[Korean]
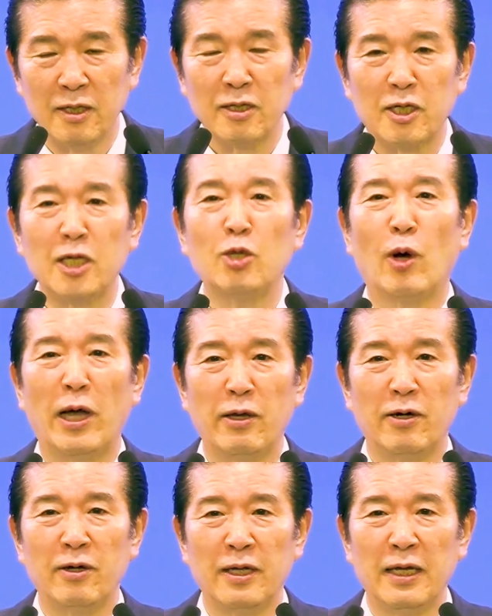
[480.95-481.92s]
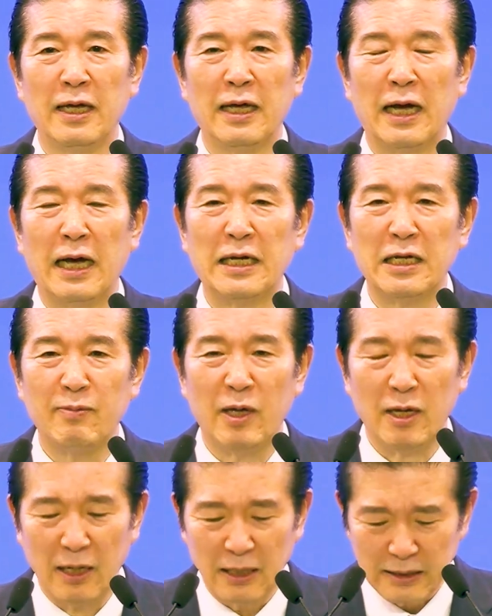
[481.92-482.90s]
기도하여
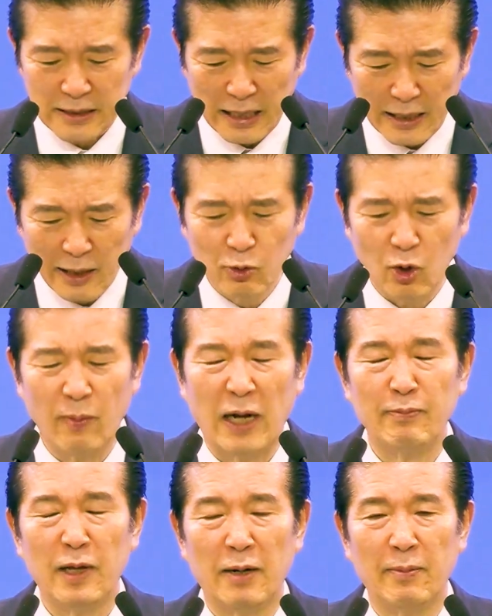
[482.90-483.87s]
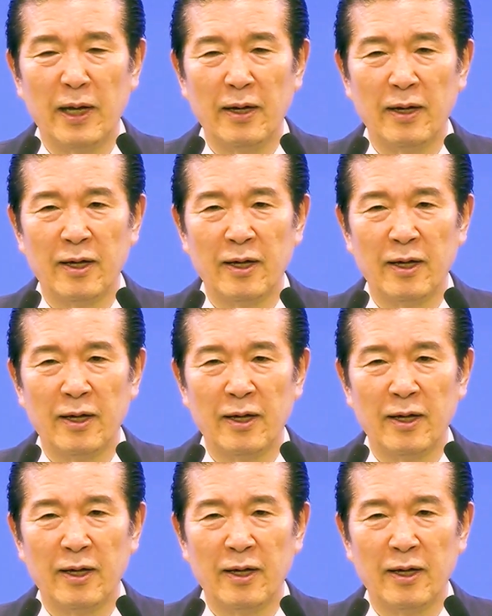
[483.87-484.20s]
하나님의 사랑으로 말미암아